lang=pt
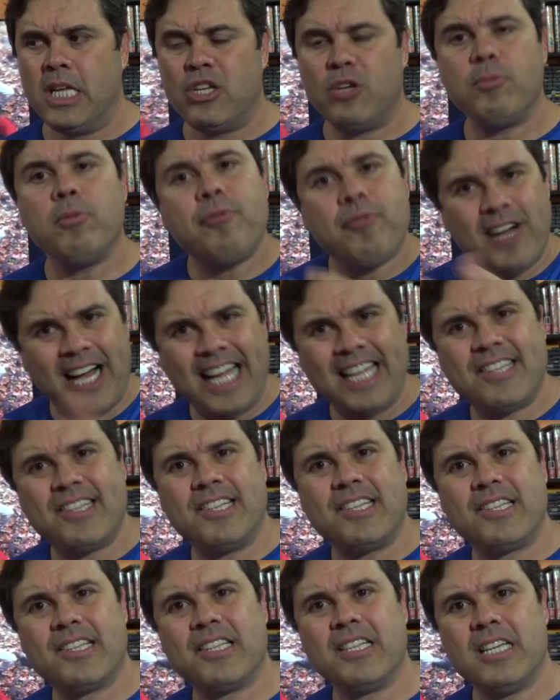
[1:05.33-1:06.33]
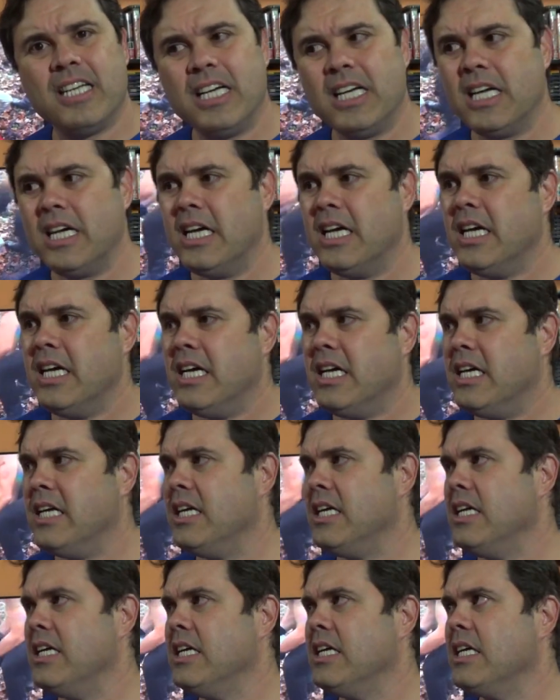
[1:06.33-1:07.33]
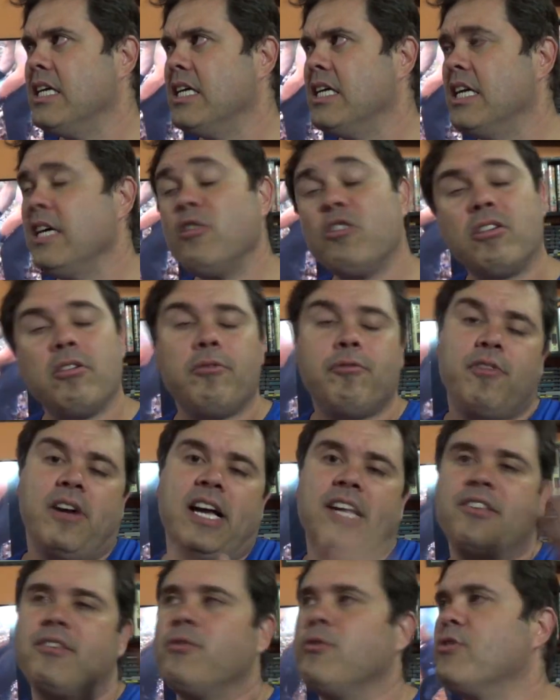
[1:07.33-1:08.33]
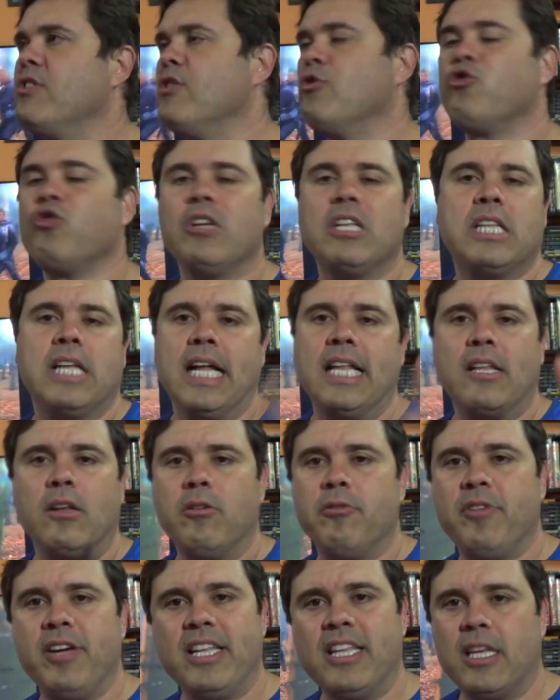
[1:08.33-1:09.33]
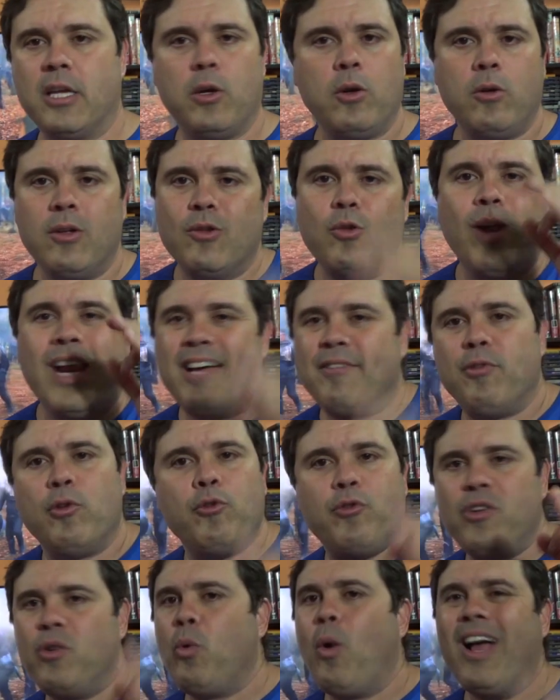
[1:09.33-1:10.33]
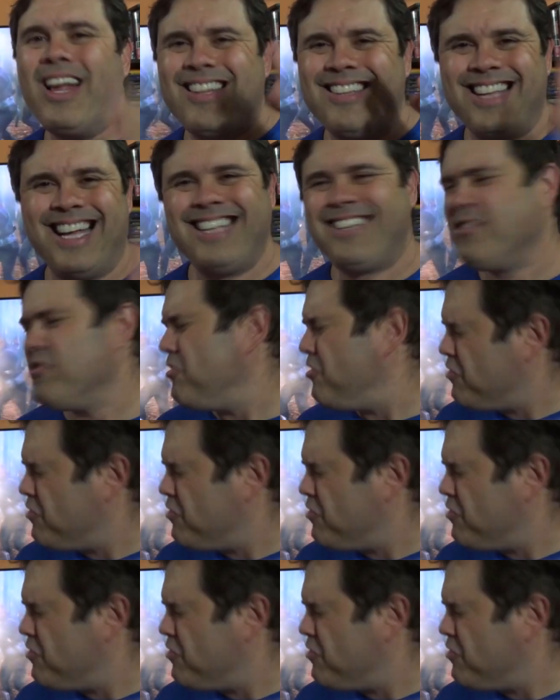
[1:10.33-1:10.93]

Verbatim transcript: Tipo fases, né? É, eu tive fases nos anos 80, 90 que eu adorava ouvir Roxette.